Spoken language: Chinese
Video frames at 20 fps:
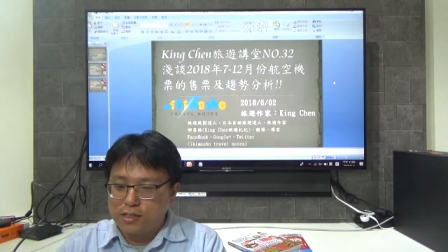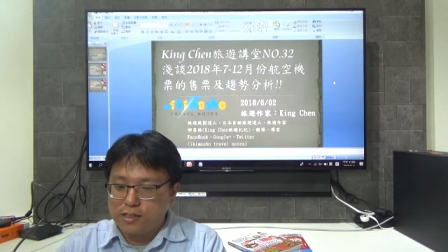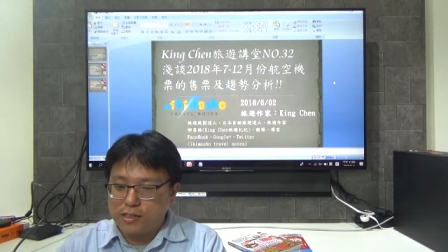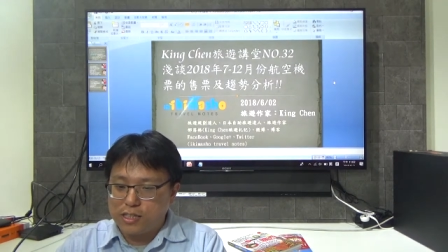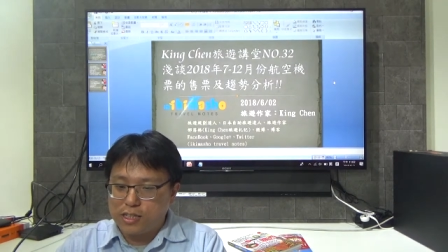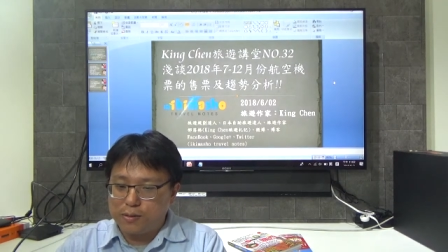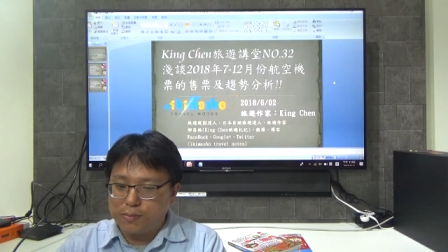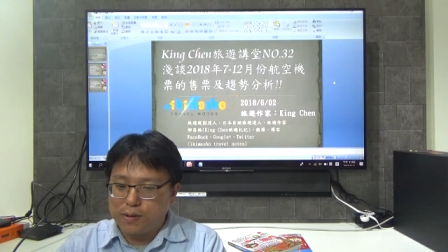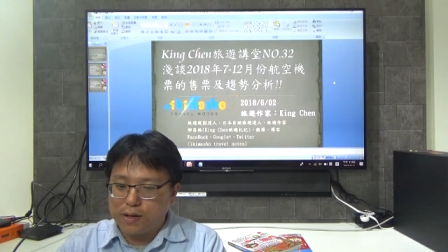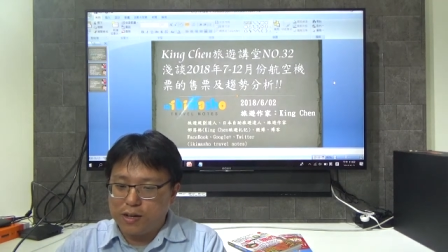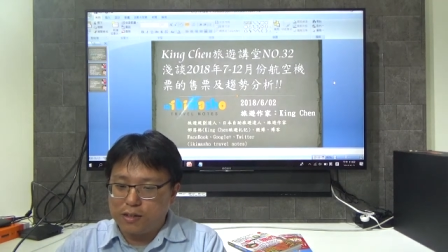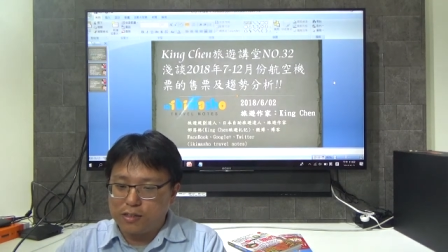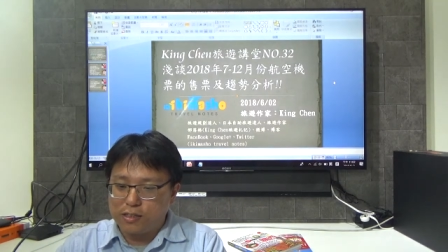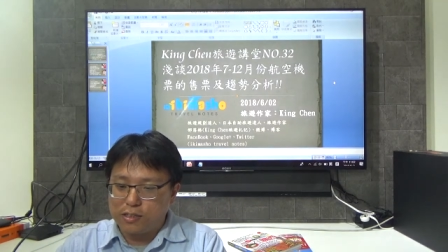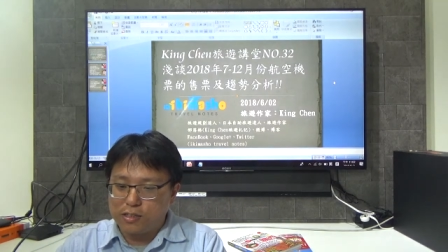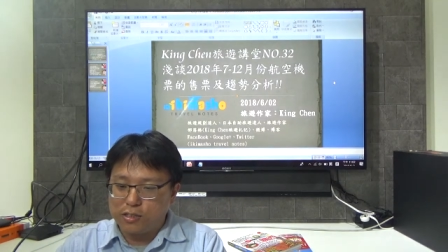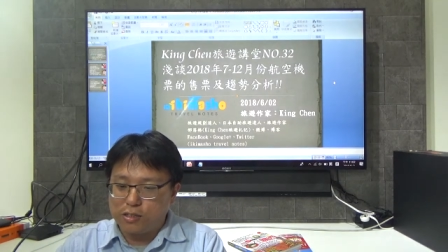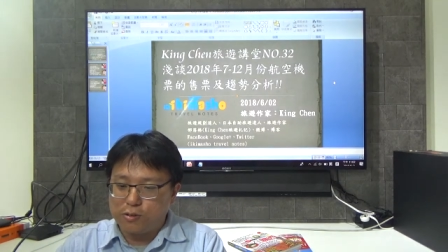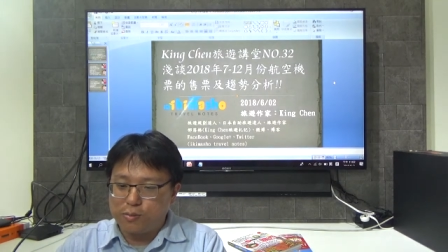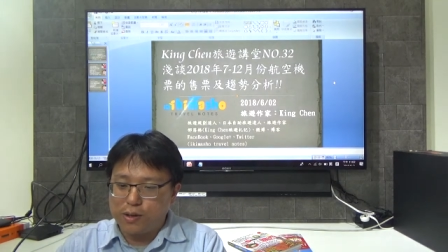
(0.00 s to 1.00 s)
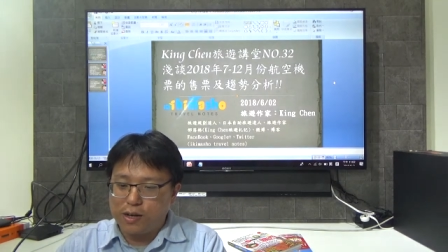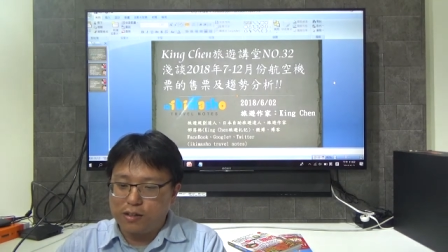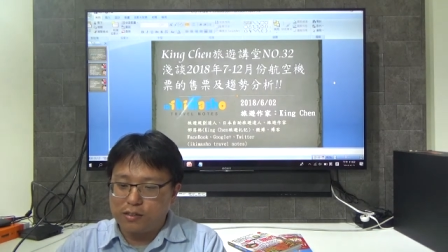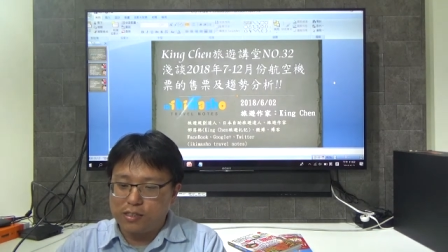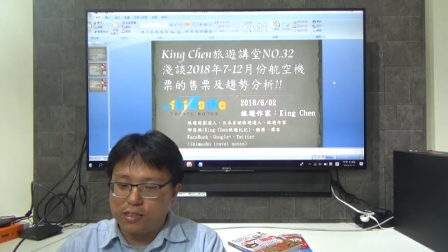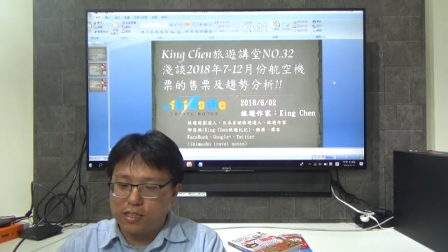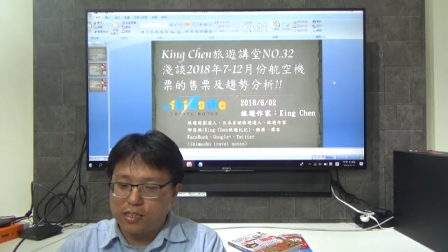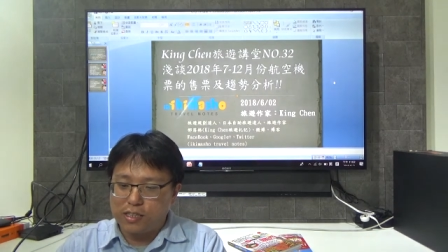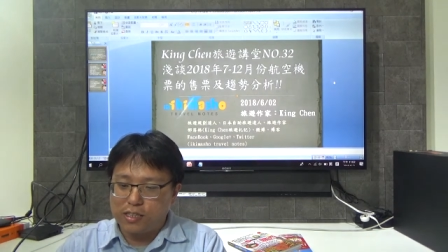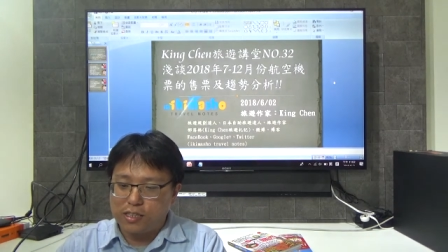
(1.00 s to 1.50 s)
机票的售票
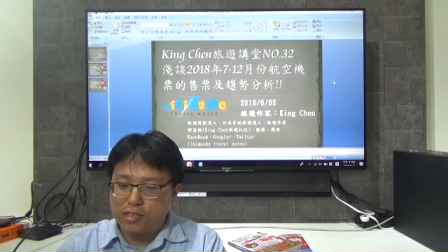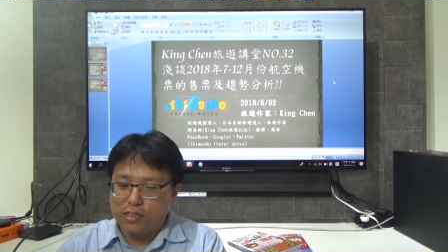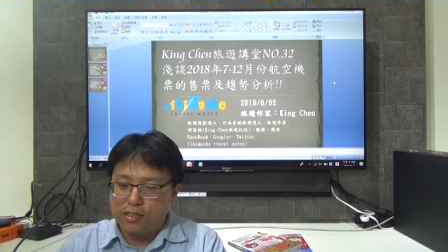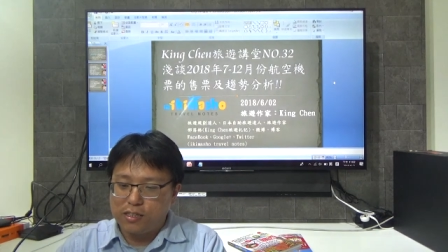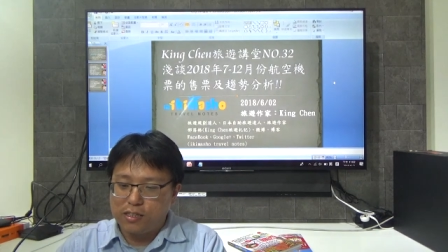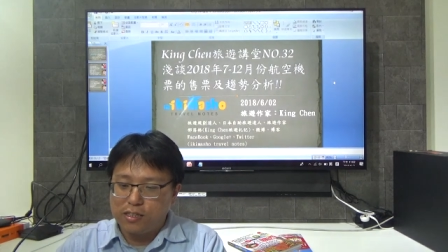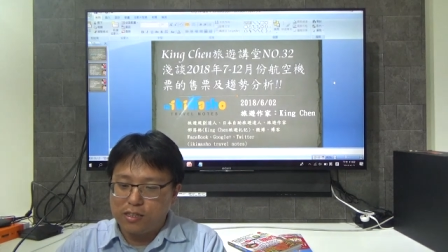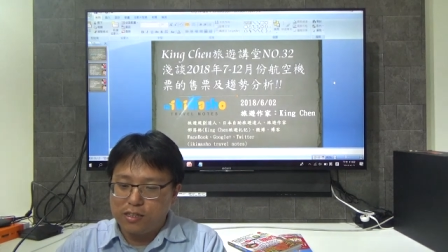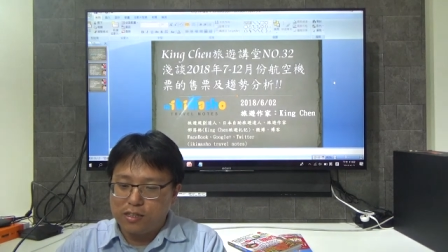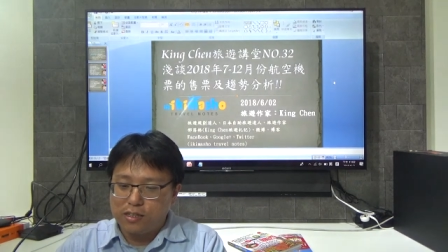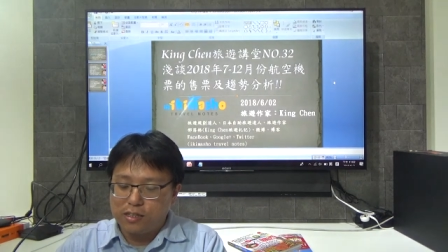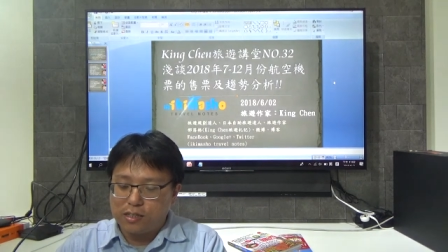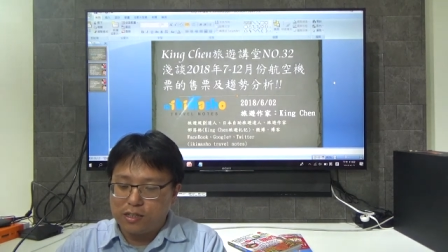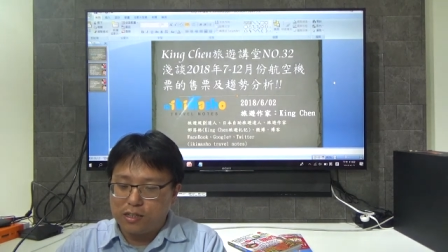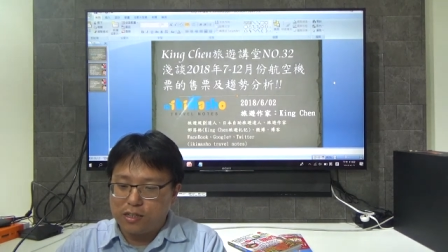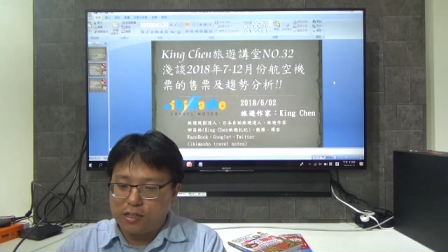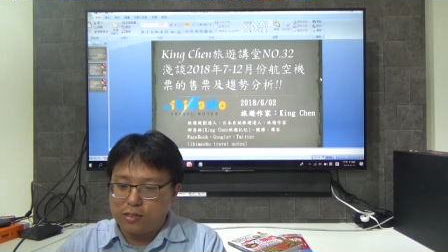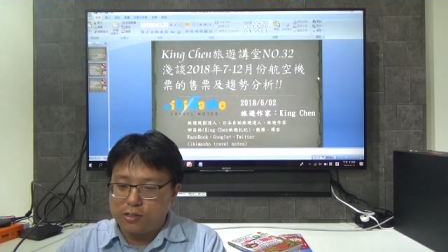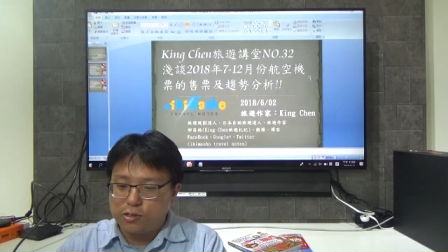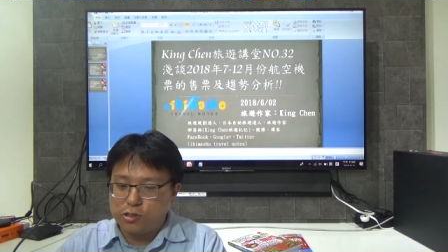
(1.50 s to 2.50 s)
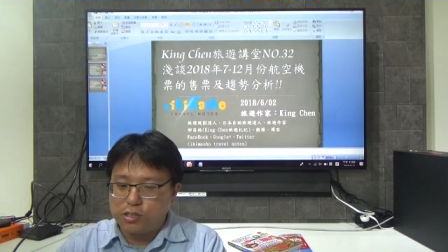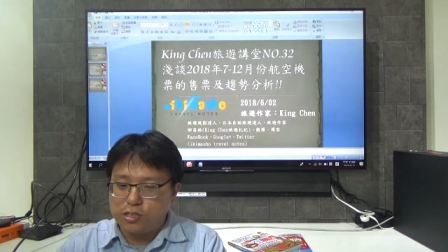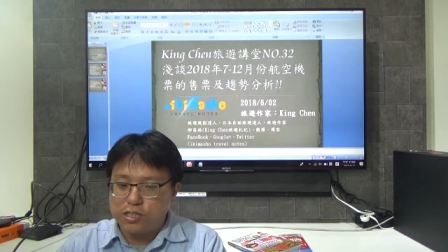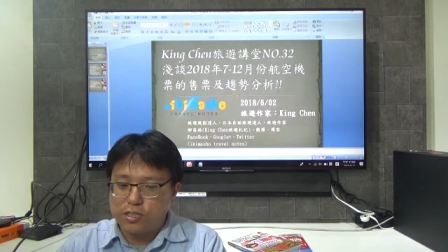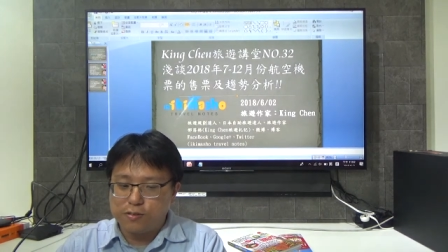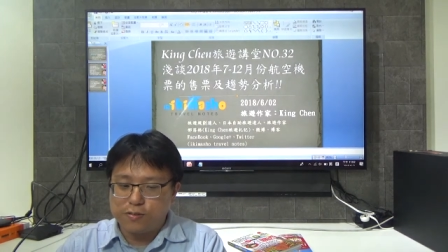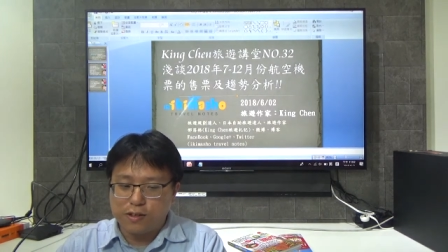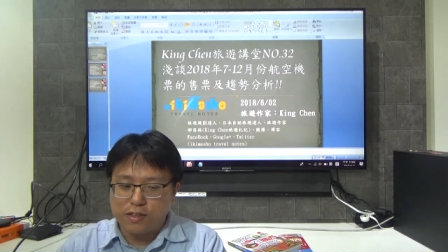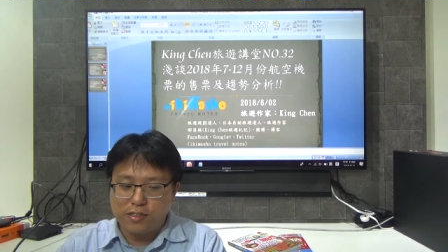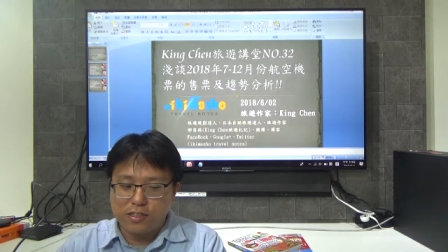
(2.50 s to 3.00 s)
及呃趋
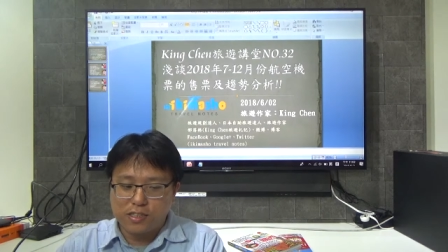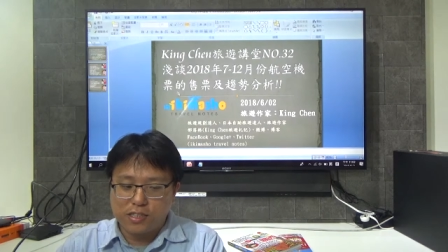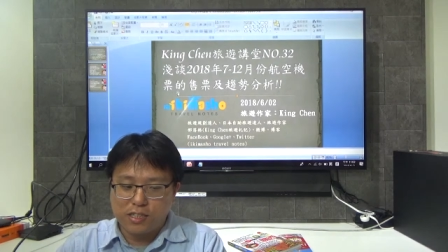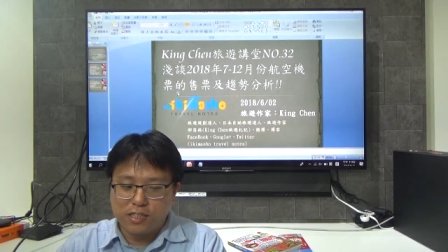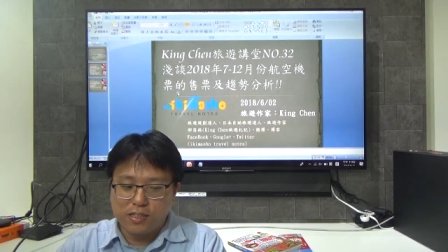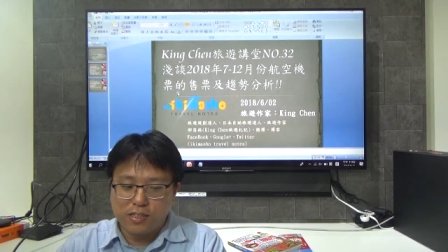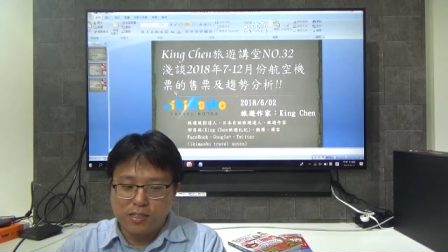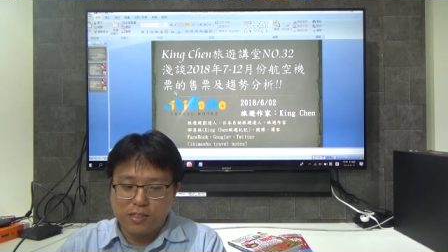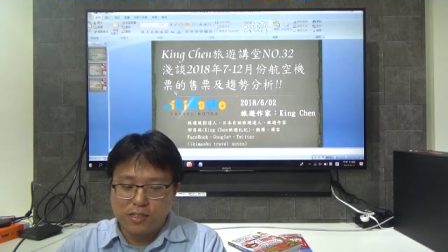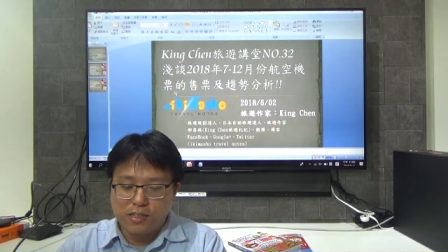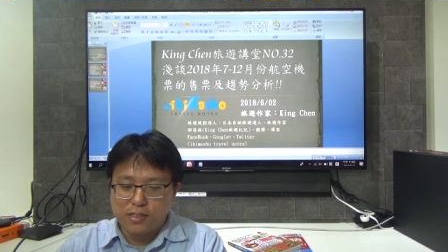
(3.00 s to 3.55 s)
势分析。